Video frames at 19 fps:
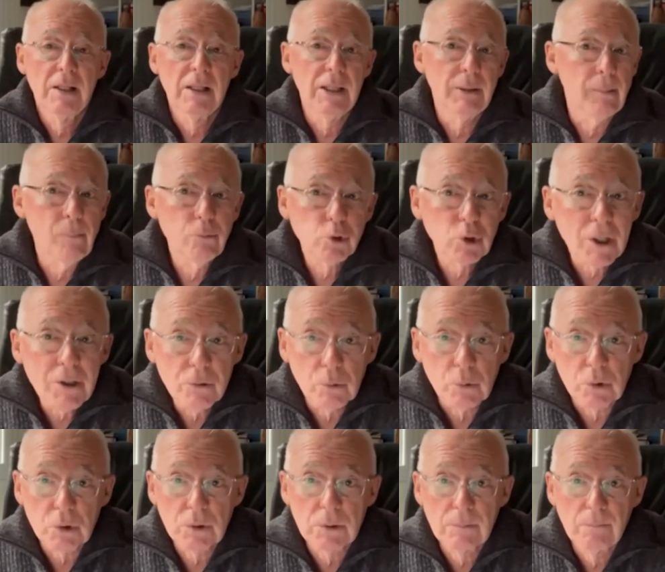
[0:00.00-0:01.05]
Llevamos
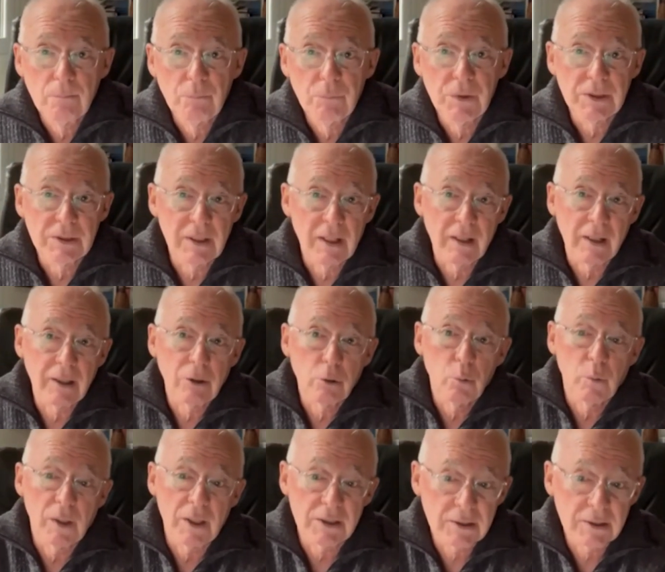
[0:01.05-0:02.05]
años, desde la región de